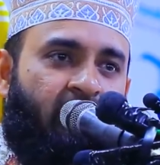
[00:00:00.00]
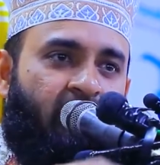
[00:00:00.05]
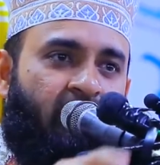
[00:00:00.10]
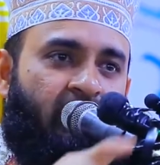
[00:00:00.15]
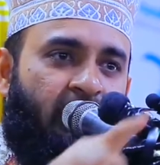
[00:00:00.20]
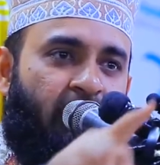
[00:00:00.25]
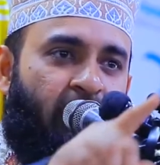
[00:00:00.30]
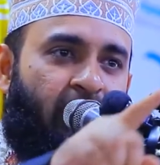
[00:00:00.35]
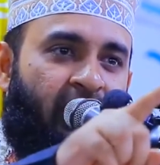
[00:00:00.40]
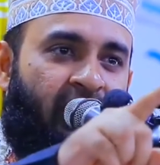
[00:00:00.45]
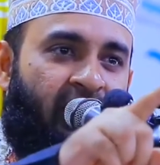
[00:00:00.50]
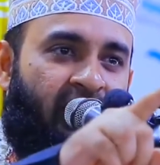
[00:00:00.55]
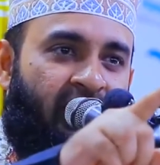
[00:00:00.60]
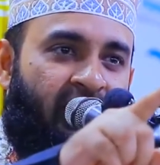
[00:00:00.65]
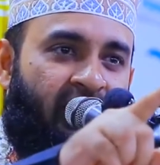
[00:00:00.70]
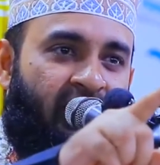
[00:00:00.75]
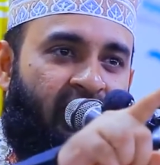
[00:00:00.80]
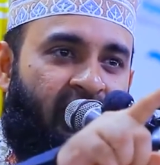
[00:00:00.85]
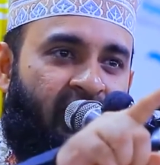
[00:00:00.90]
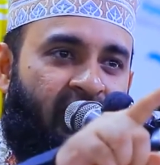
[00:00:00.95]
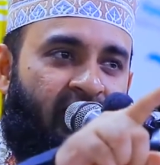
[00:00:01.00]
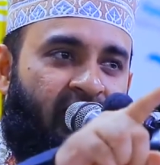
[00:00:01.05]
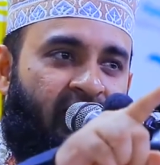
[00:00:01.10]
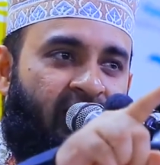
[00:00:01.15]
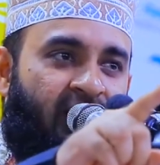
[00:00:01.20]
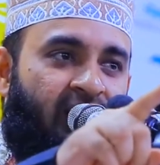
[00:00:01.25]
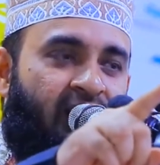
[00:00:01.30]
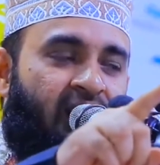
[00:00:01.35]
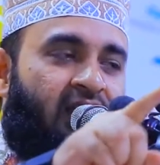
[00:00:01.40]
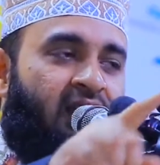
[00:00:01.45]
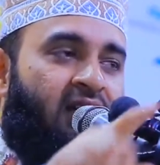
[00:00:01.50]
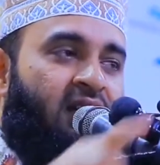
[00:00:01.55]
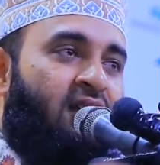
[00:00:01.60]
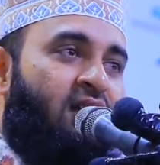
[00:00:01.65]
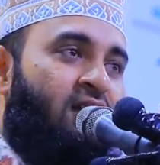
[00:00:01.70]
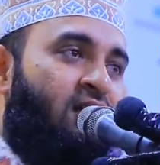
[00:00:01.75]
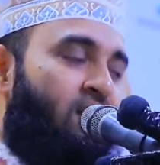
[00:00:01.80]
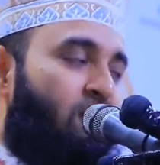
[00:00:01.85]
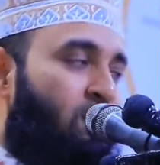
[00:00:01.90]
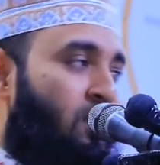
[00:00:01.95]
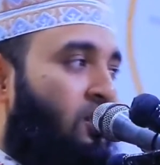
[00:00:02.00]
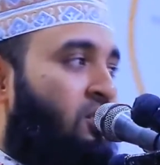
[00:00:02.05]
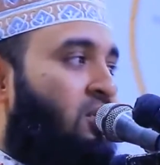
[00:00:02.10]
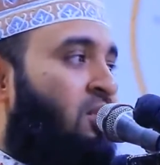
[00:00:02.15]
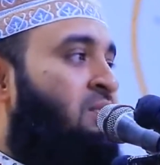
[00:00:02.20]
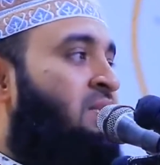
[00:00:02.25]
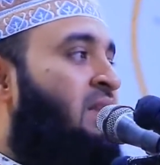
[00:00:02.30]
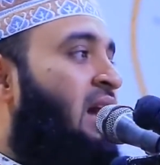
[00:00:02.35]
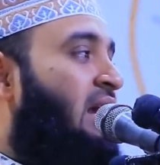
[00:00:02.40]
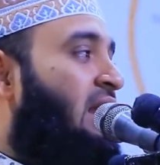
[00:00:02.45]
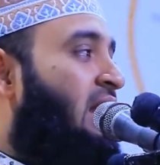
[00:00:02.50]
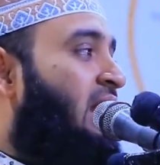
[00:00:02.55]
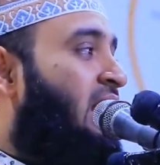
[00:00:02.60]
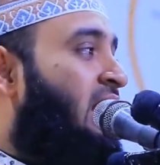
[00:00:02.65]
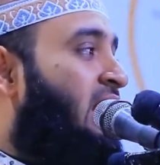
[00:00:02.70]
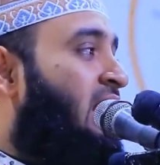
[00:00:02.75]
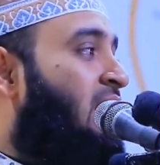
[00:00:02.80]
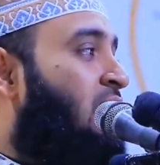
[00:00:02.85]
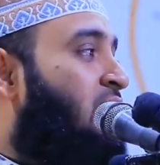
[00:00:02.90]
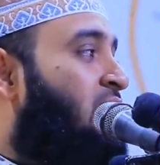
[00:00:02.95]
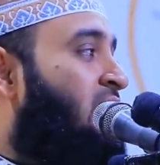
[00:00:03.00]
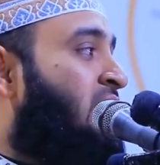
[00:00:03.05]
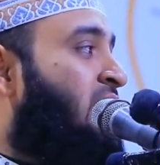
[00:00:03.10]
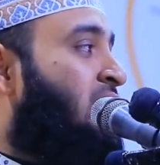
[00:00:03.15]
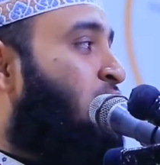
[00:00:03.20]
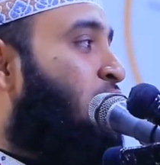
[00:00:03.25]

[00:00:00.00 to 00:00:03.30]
কথা বলেন প্রথম ধাক্কাটা গেল তিনি